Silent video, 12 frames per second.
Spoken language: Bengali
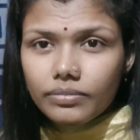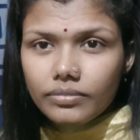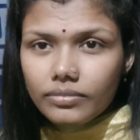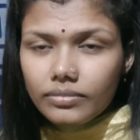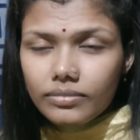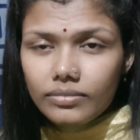তো
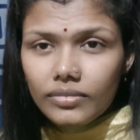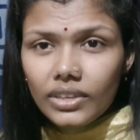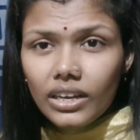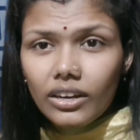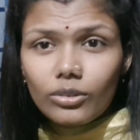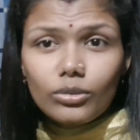যাই হোক
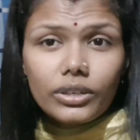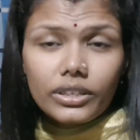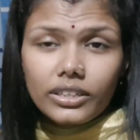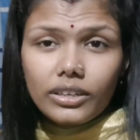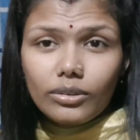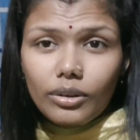
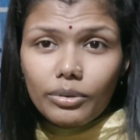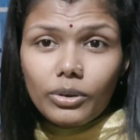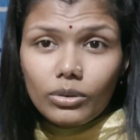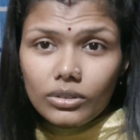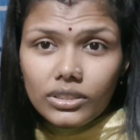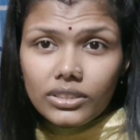সেই ব্যাপারে
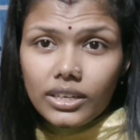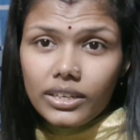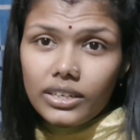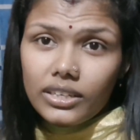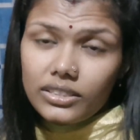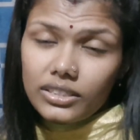আমি আর
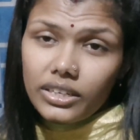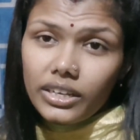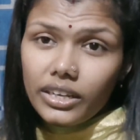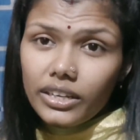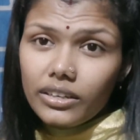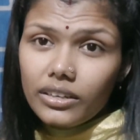ডিপলি যাচ্ছি
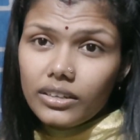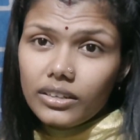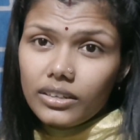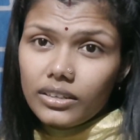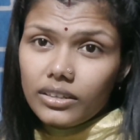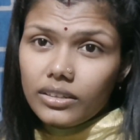না বাদ দাও
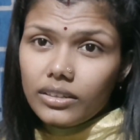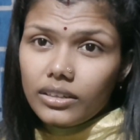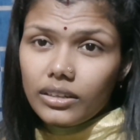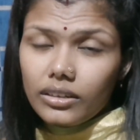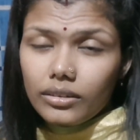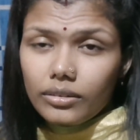যে
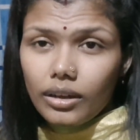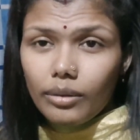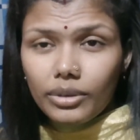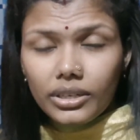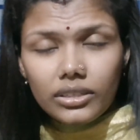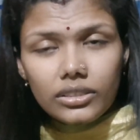যা বলে
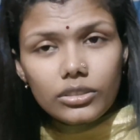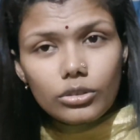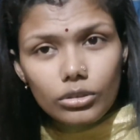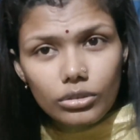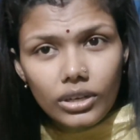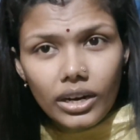
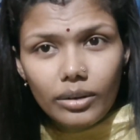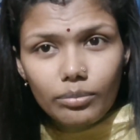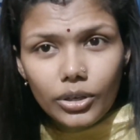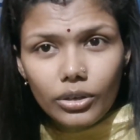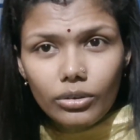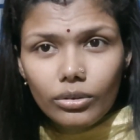
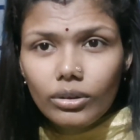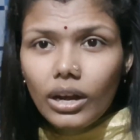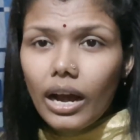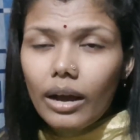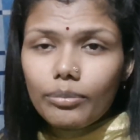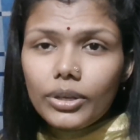মানে
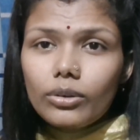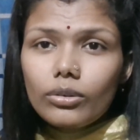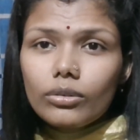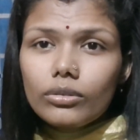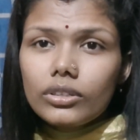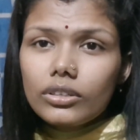একটা কথা
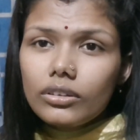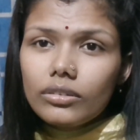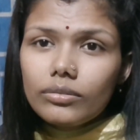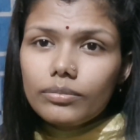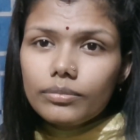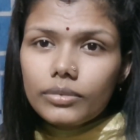আছে না
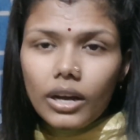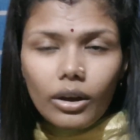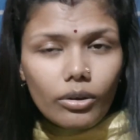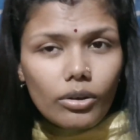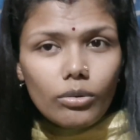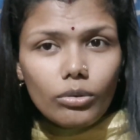
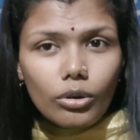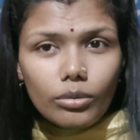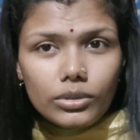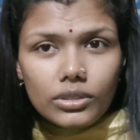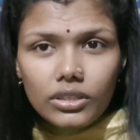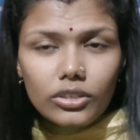লোক
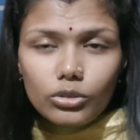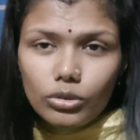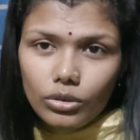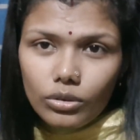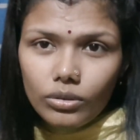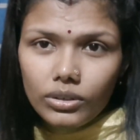ও
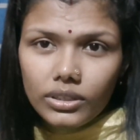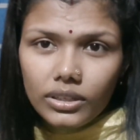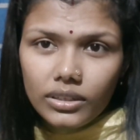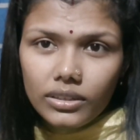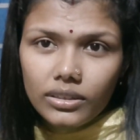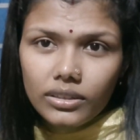কাম হে
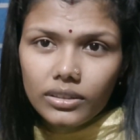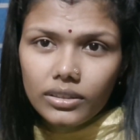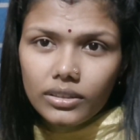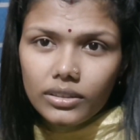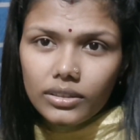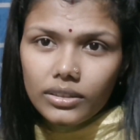কেহে না
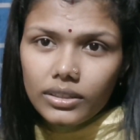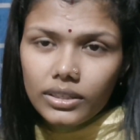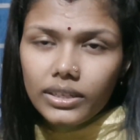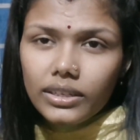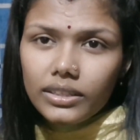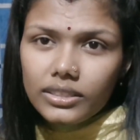
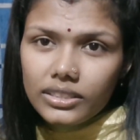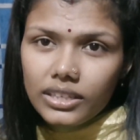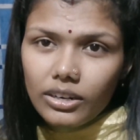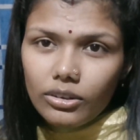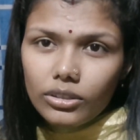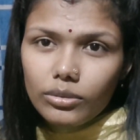লোক তো
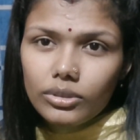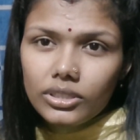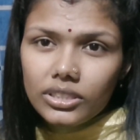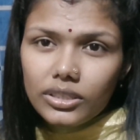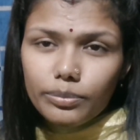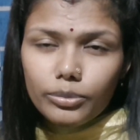কুছে
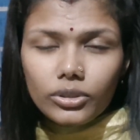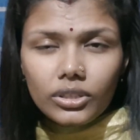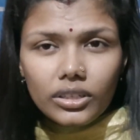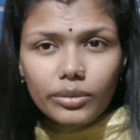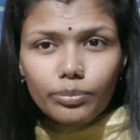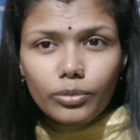কেহেঙ্গি
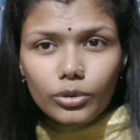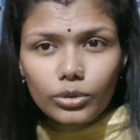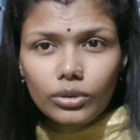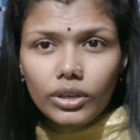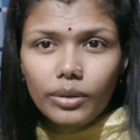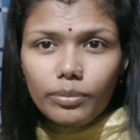লোগো
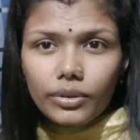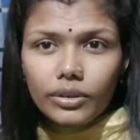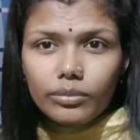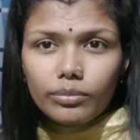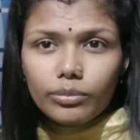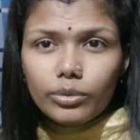কা
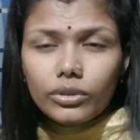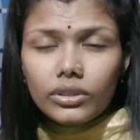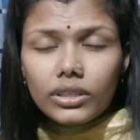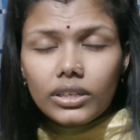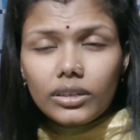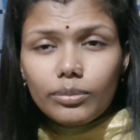কামে কেহে
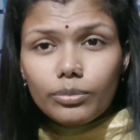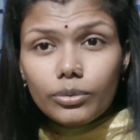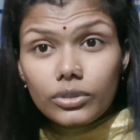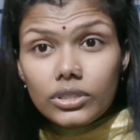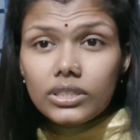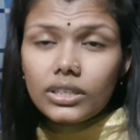না
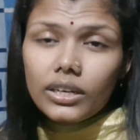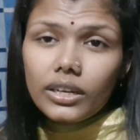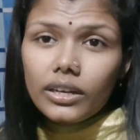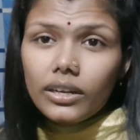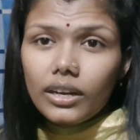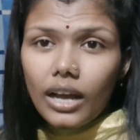যাই হোক
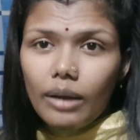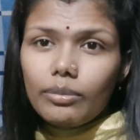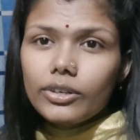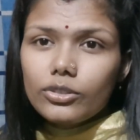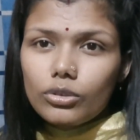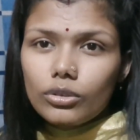
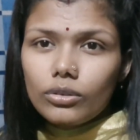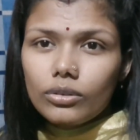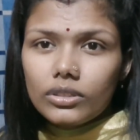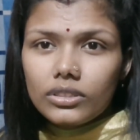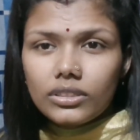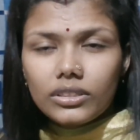তো
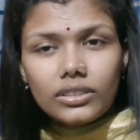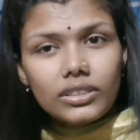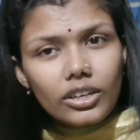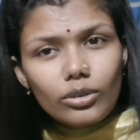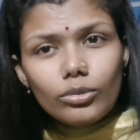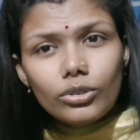এটাই হচ্ছে
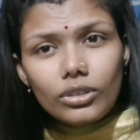কারণ